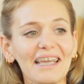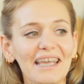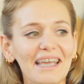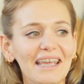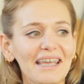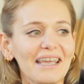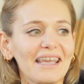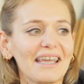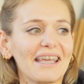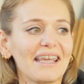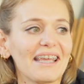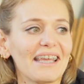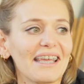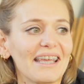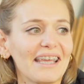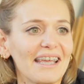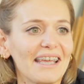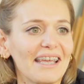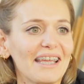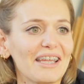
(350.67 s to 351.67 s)

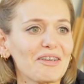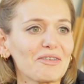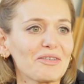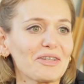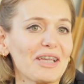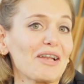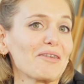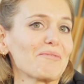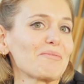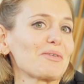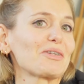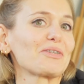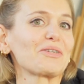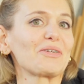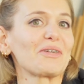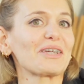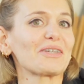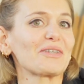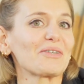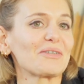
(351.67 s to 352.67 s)
eh, no sé, a lo mejor
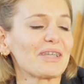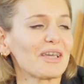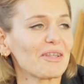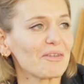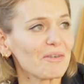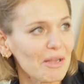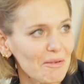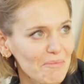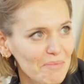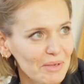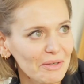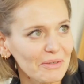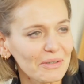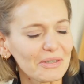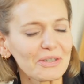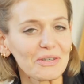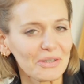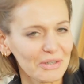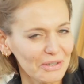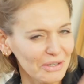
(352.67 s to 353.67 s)
soy una soñadora, pero
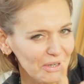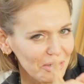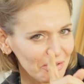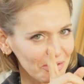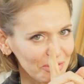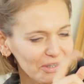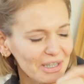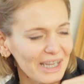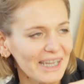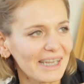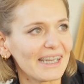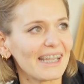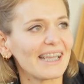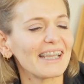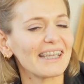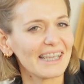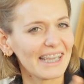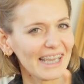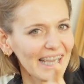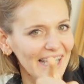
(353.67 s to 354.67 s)
yo creo que lo conseguiré
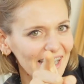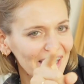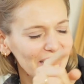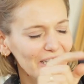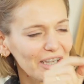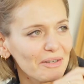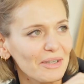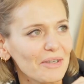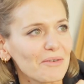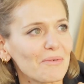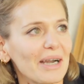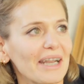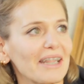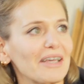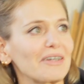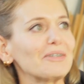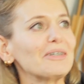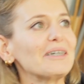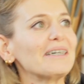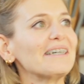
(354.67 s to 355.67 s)
y que quede guardado.